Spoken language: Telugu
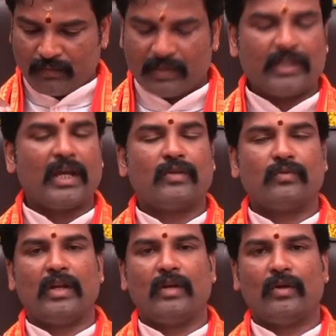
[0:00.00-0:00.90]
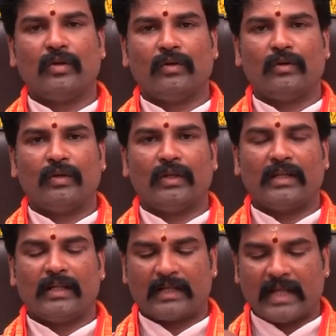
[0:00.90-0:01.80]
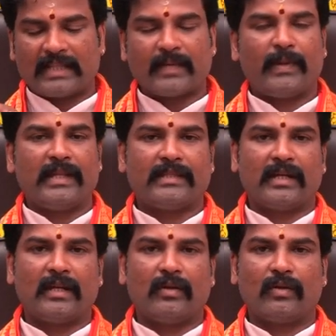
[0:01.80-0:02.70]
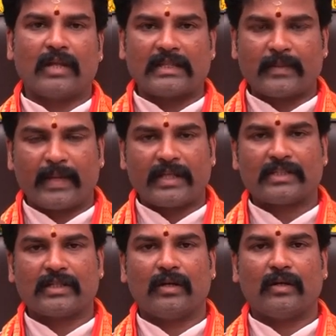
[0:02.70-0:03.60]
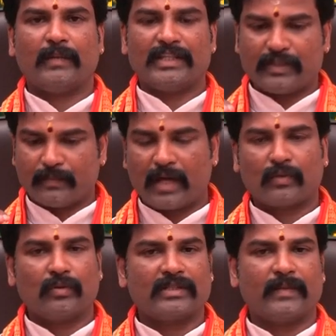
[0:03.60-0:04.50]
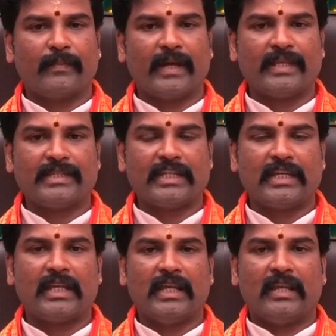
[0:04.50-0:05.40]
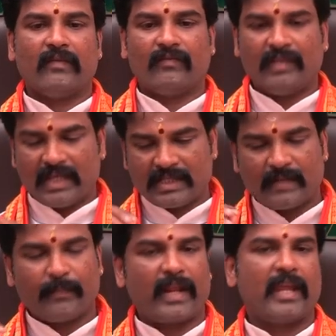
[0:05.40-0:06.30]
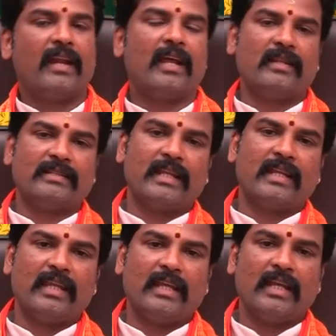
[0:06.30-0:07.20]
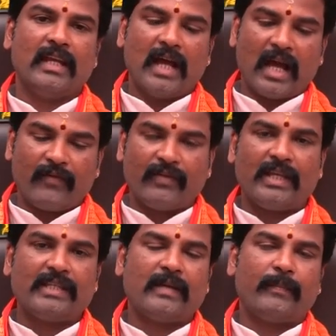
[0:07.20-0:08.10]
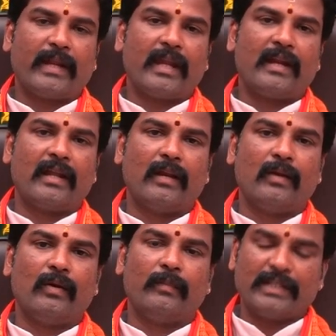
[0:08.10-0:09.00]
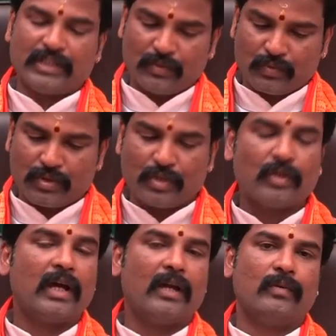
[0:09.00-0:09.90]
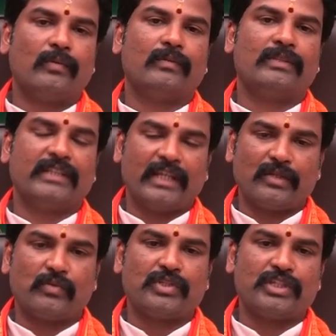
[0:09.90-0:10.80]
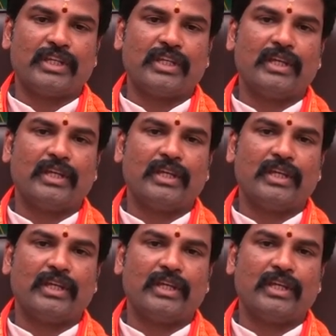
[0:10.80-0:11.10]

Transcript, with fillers: విద్యార్థులలో రాత ఫలితాలలో రాత పరీక్షలలో మంచి మార్కులు సంపాదించి విదేశీ ప్రయాణాలు జరిగి ఆ విదేశీ ప్రయాణాలలో మంచి ఉద్యోగాలు చేతికొచ్చి